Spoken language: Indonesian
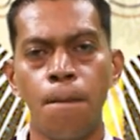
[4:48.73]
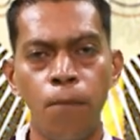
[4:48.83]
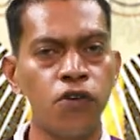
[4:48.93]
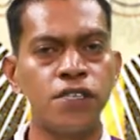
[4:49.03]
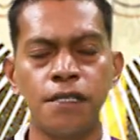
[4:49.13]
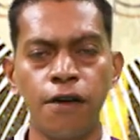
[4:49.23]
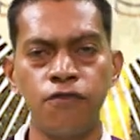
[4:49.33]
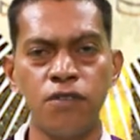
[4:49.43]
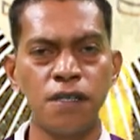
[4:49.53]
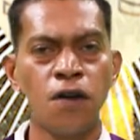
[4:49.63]
morisita
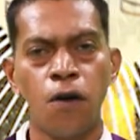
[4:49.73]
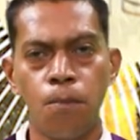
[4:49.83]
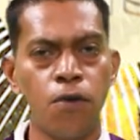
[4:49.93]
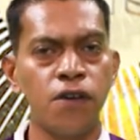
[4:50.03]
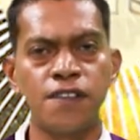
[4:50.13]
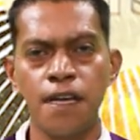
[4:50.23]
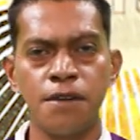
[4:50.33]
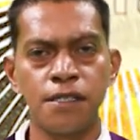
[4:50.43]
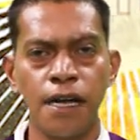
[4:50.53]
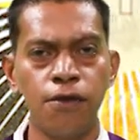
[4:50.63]
fuan morisia
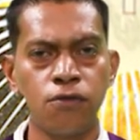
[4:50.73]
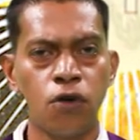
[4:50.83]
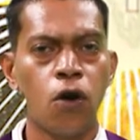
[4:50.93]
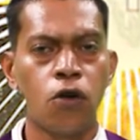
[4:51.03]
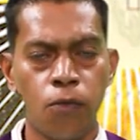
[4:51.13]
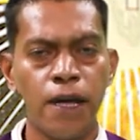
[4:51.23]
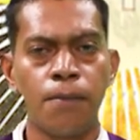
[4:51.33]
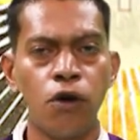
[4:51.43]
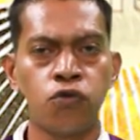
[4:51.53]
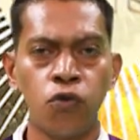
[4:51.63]
maseluk no ba
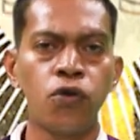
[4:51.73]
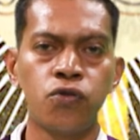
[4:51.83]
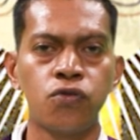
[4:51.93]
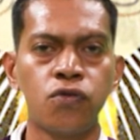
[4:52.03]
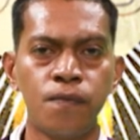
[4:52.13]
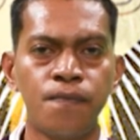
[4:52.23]
ma hotu